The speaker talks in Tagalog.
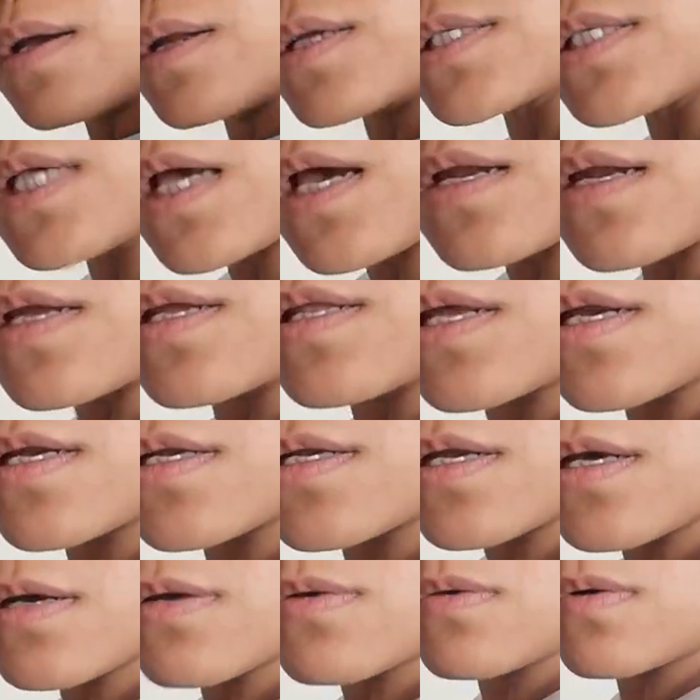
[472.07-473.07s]
Nasanay na
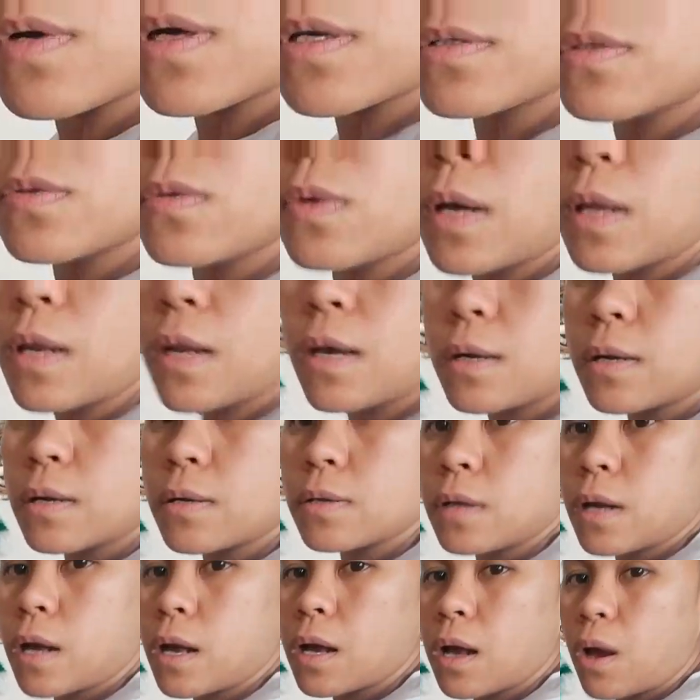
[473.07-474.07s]
rin ako kasi nga lang,
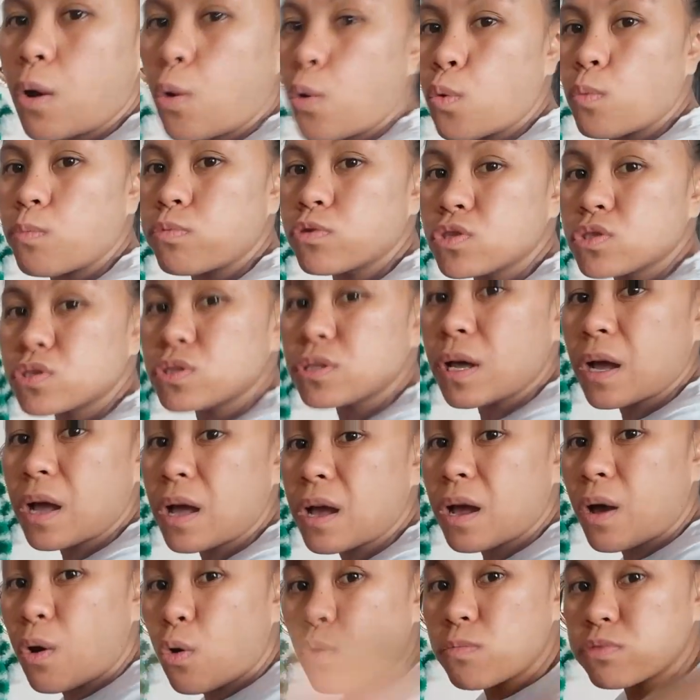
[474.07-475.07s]
nakakaubos,
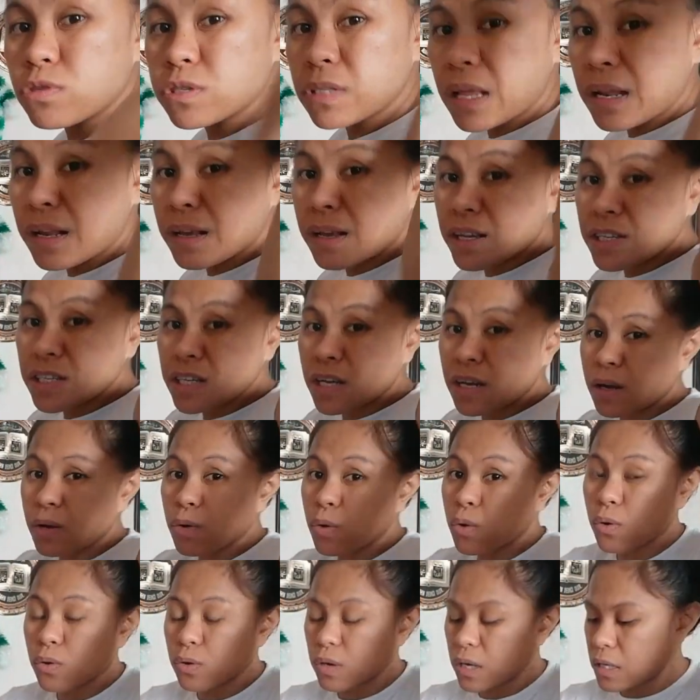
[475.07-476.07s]
nakakaubos talaga siya
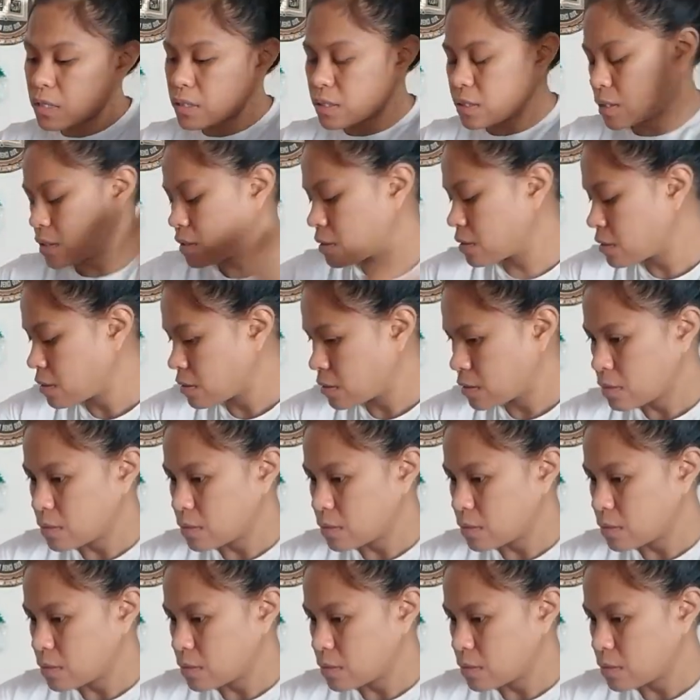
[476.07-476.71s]
ng oras.